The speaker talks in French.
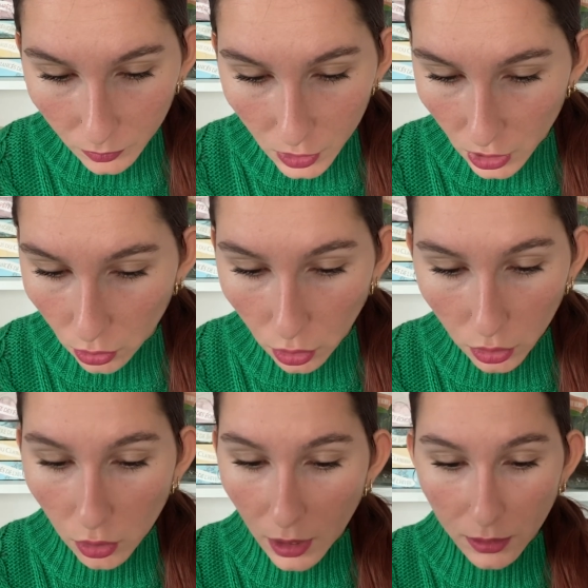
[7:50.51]
J'ai trop
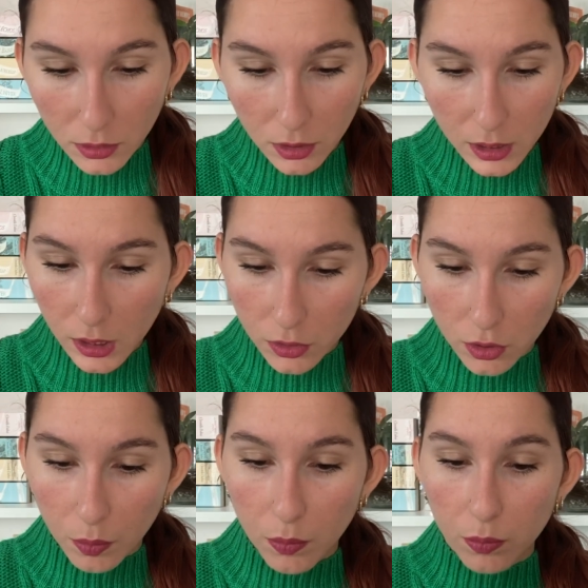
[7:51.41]
trop hâte de le lire.
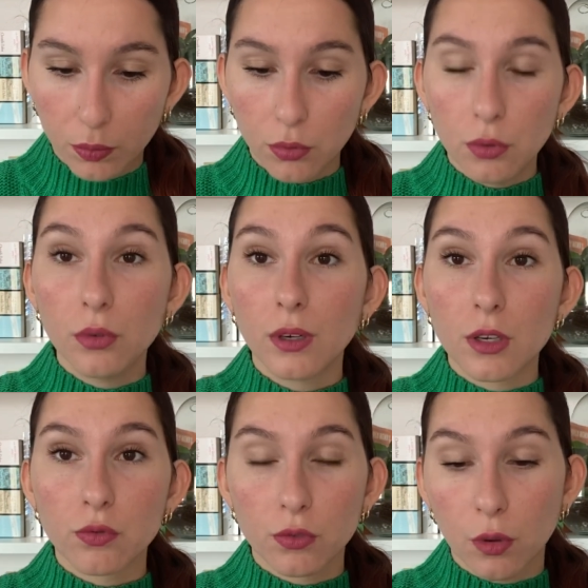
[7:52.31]
Genre, plus là
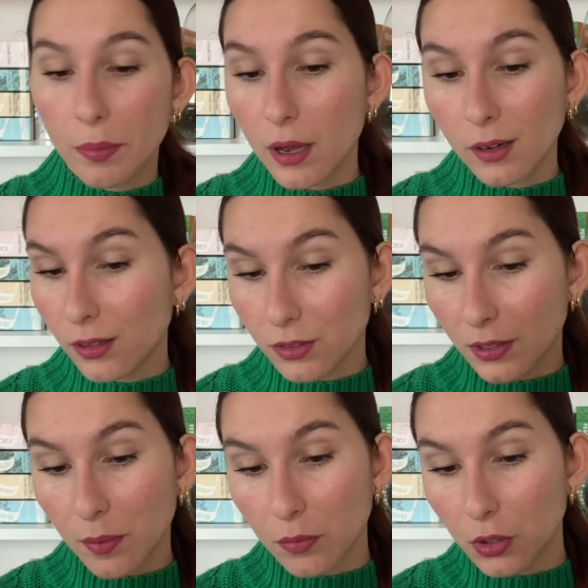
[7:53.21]
je vous en parle,
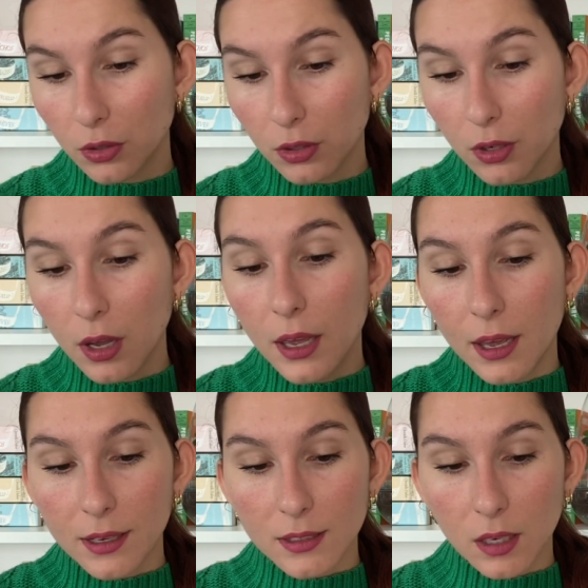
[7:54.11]
ça me donne euh,
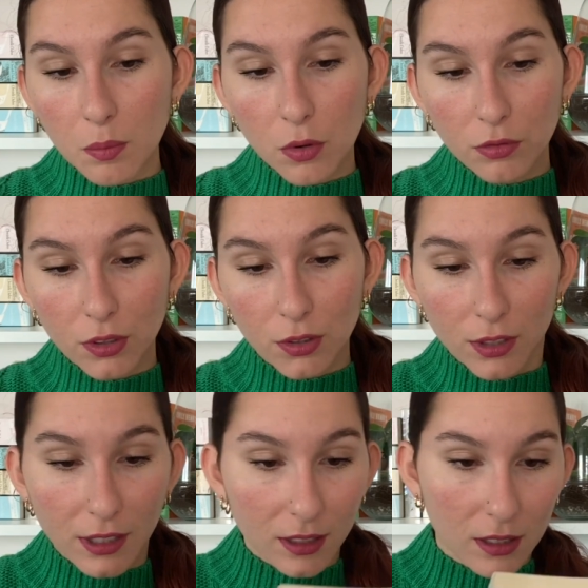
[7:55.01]
extrêmement envie de le lire.